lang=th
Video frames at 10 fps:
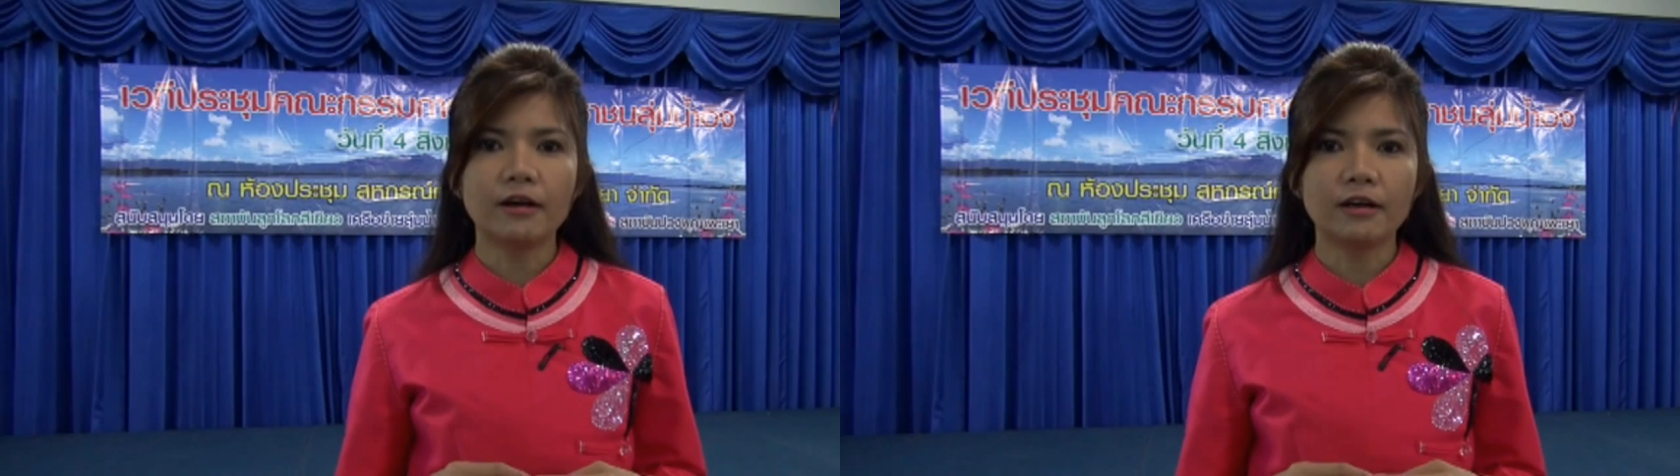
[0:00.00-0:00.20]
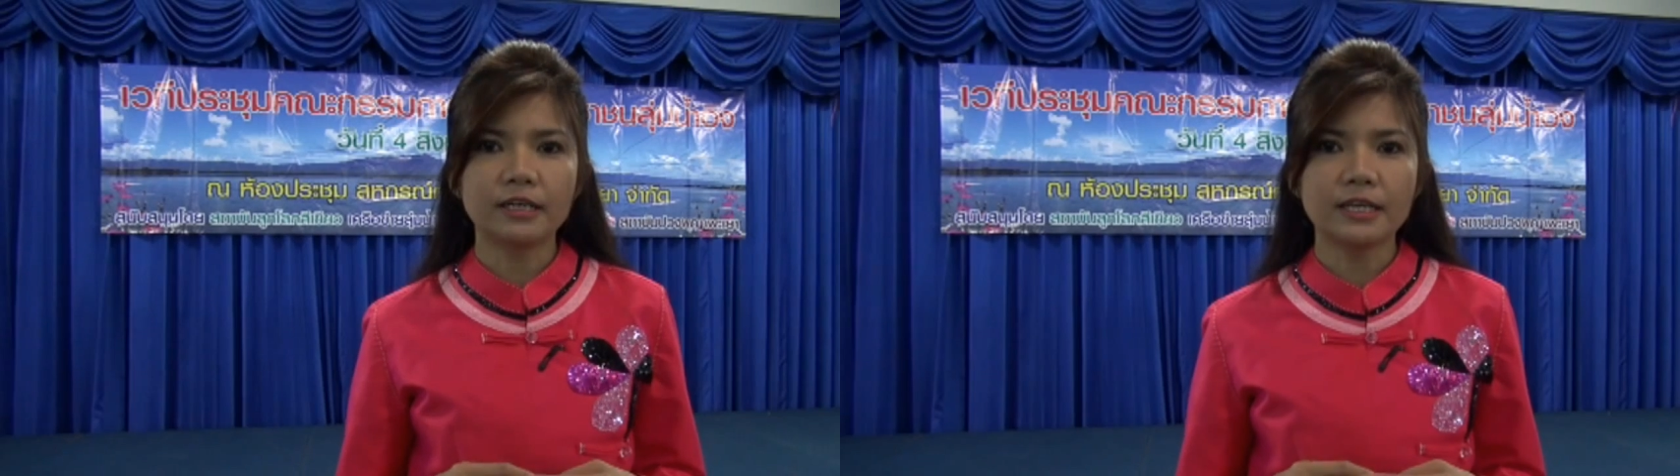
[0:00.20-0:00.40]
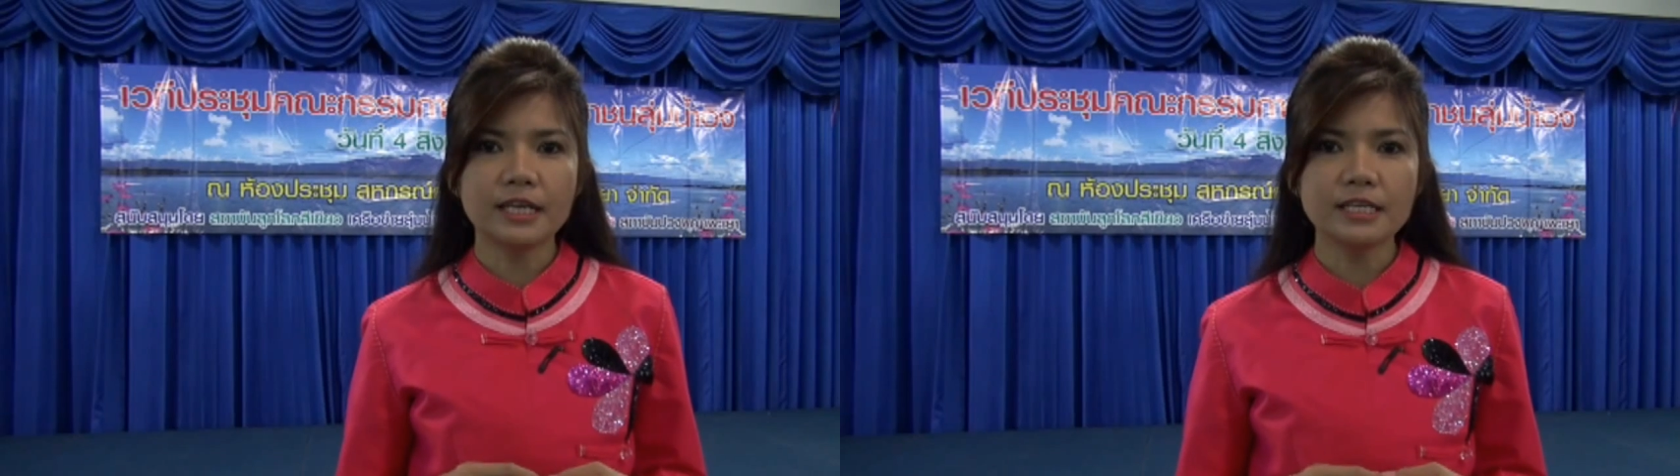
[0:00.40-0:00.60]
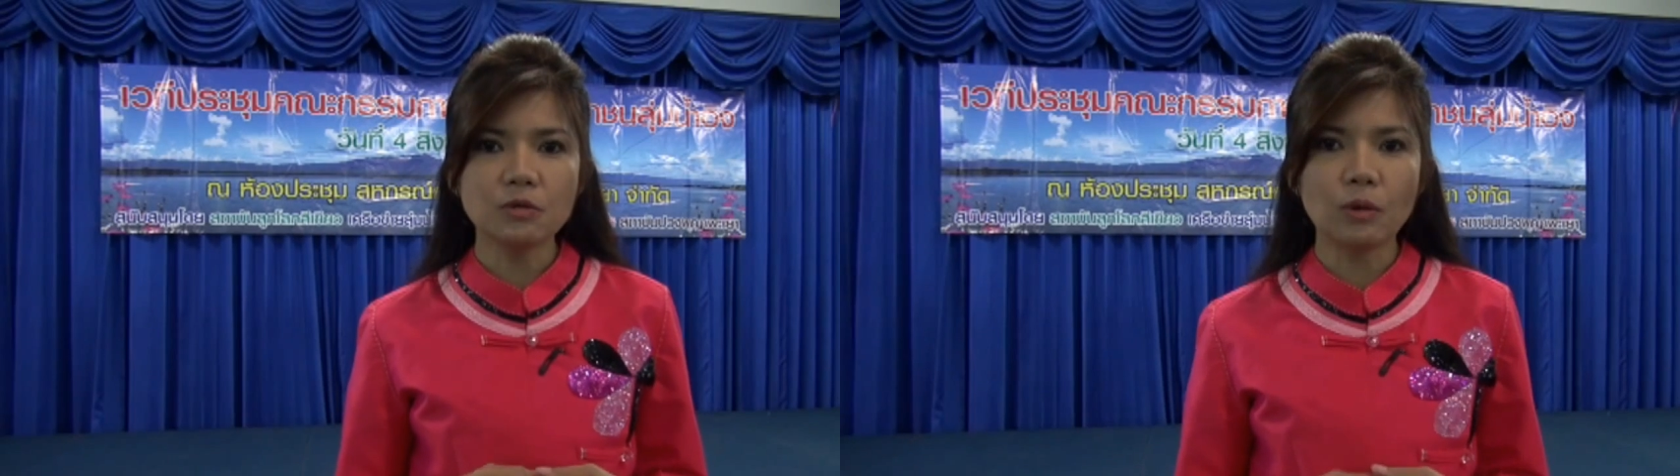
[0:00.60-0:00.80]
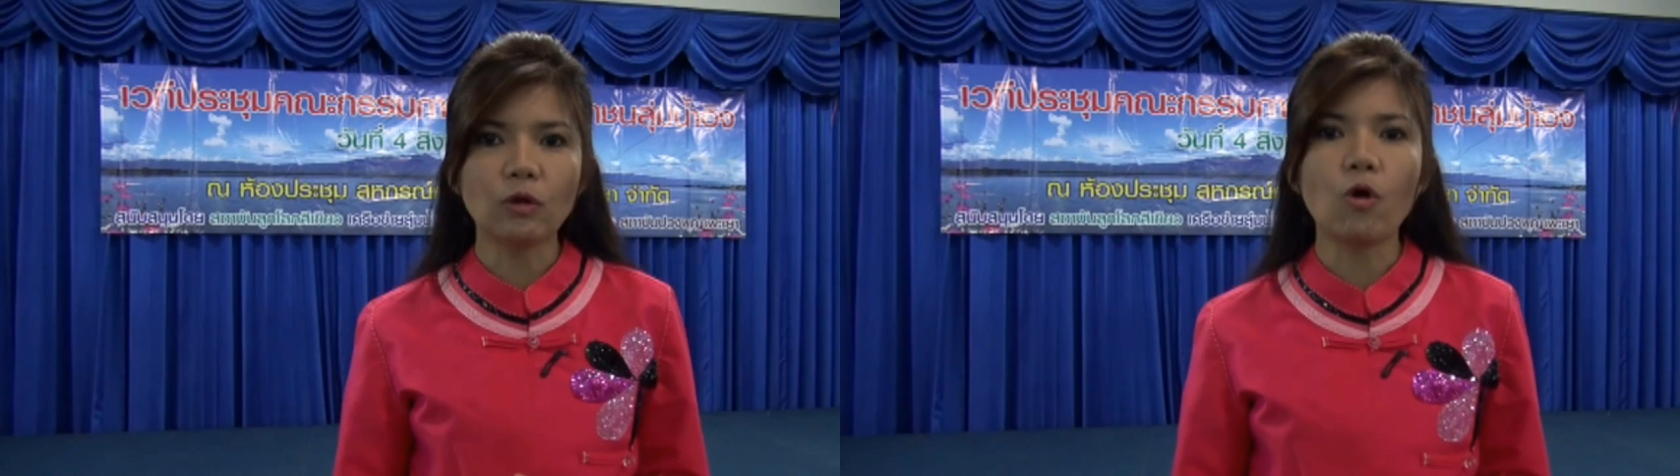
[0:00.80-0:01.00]
อใน
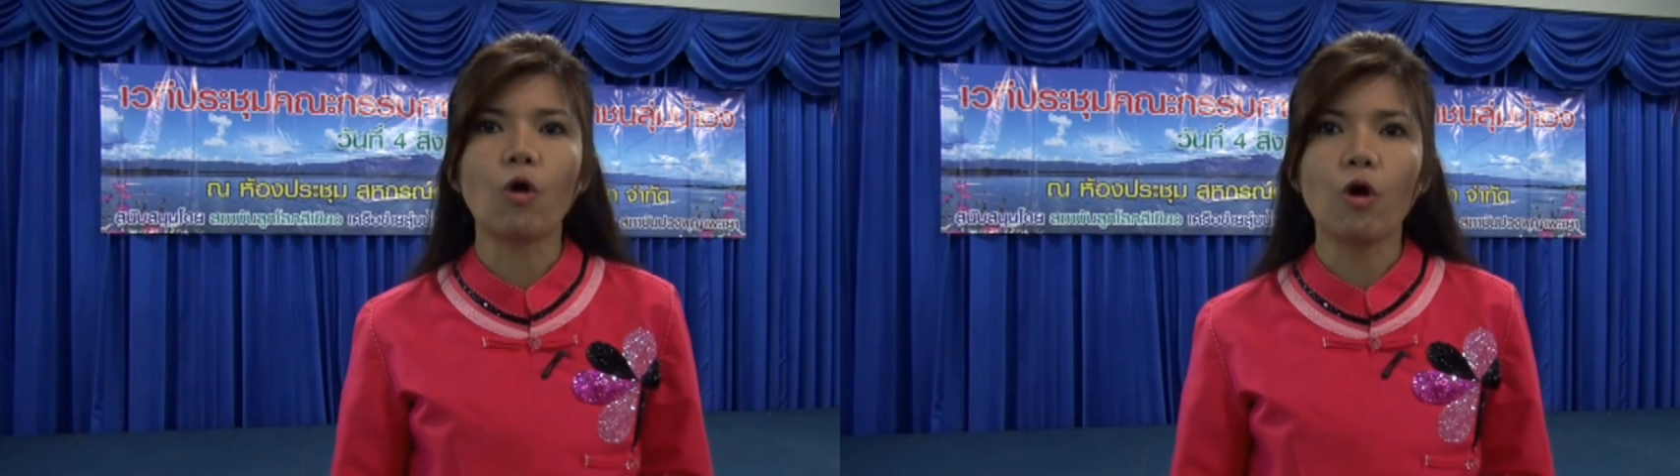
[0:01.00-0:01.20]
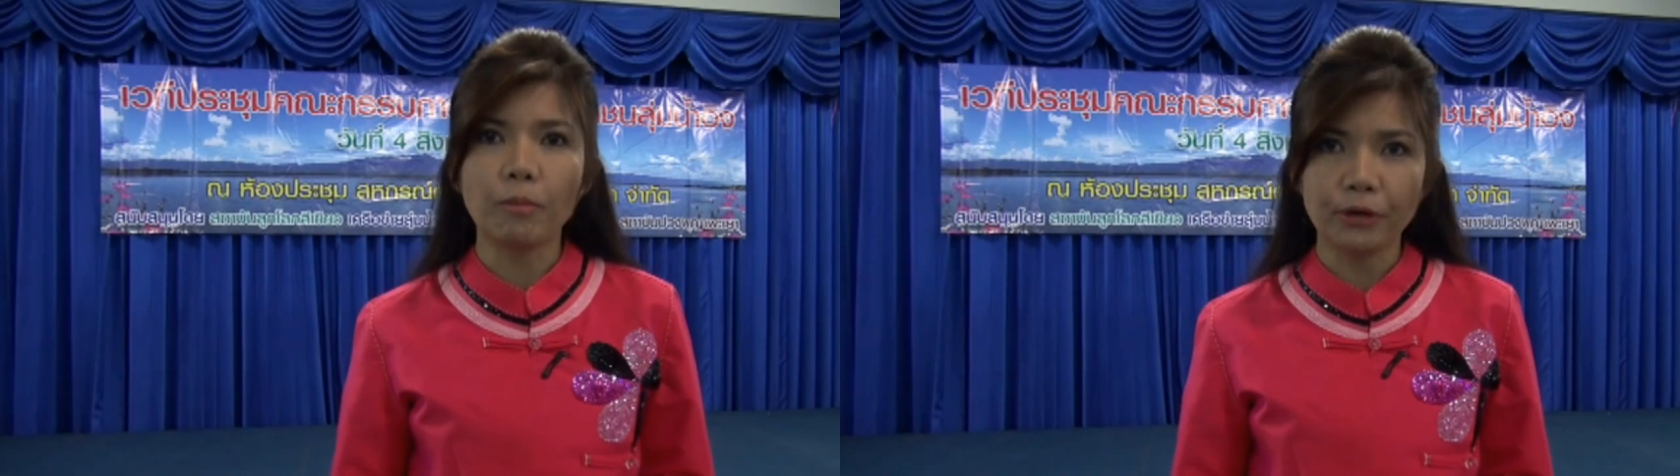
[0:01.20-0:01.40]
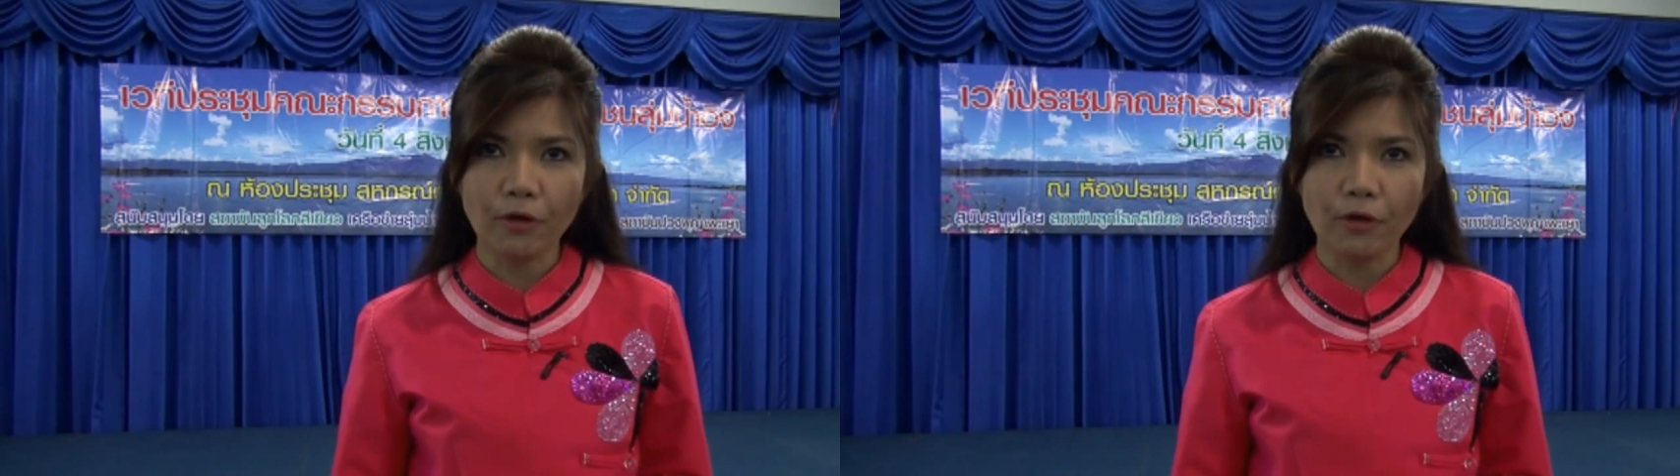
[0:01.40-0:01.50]
ส่วนของอป